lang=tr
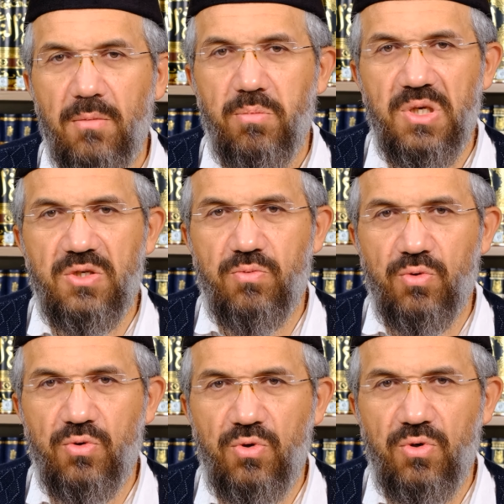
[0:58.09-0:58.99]
Biz
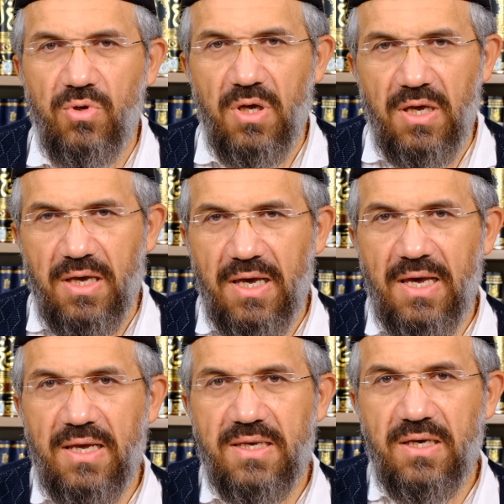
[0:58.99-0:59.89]
bunu
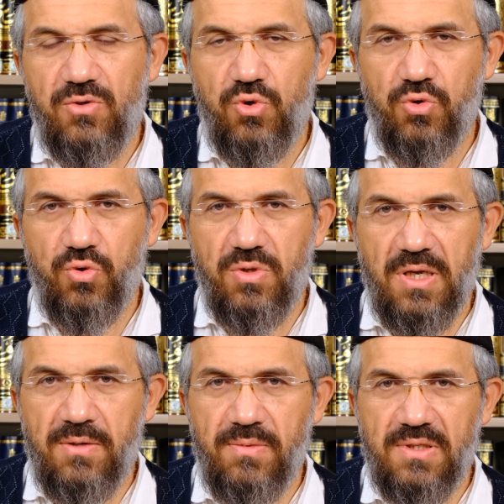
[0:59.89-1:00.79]
erkek
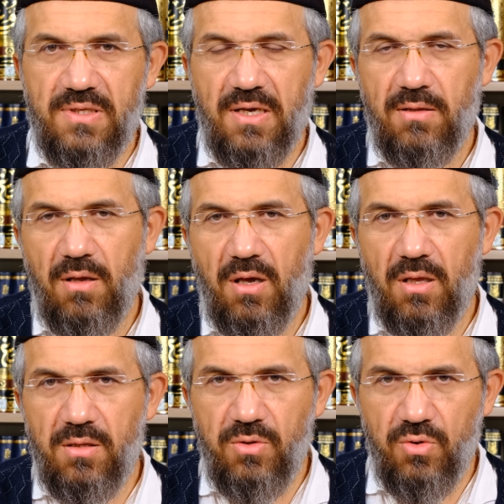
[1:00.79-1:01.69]
çocuklarımızdan
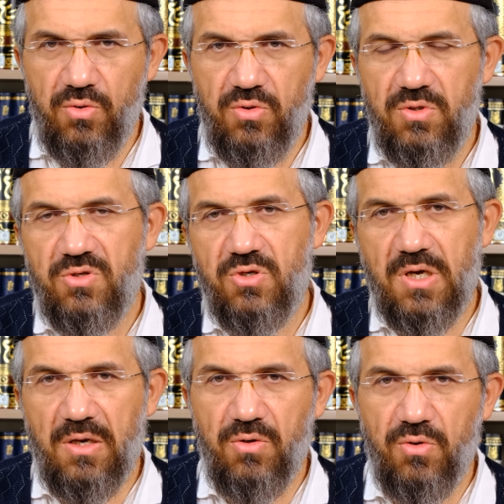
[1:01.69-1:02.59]
alıyoruz,
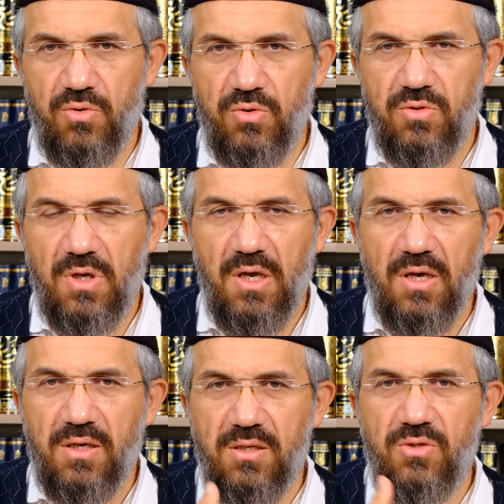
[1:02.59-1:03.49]
çıkarıyoruz,
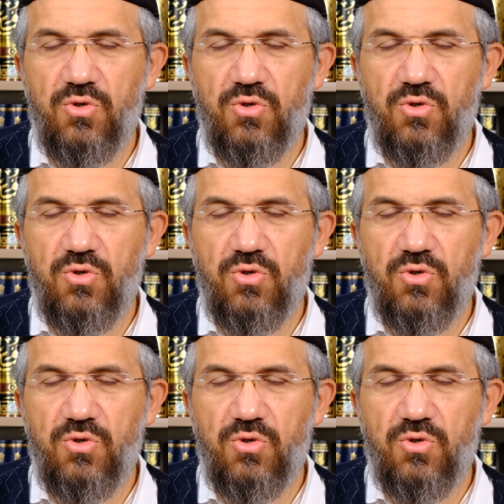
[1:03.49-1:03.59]
kız